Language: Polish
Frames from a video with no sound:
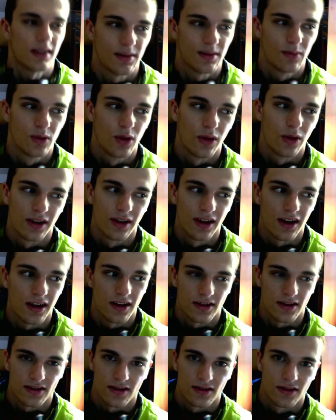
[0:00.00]
zamulony
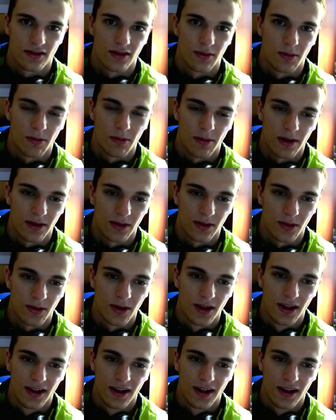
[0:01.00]
aż do momentu,